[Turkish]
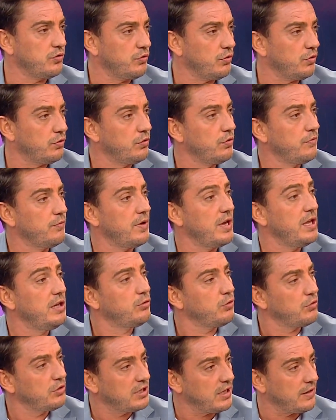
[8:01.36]
çok istiyordu. Ve
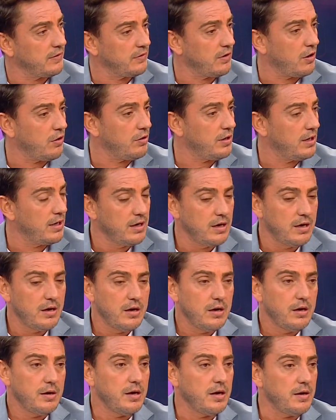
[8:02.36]
Hilton keza öyle
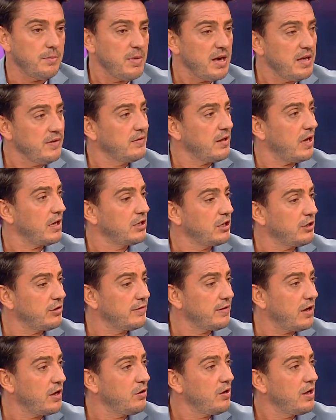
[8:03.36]
e, Mensa
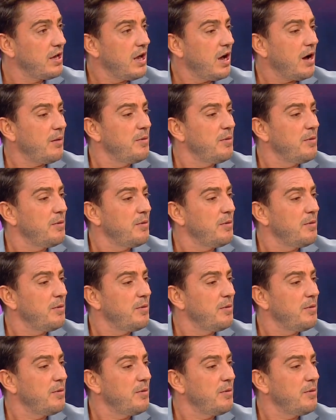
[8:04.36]
Kezer'le.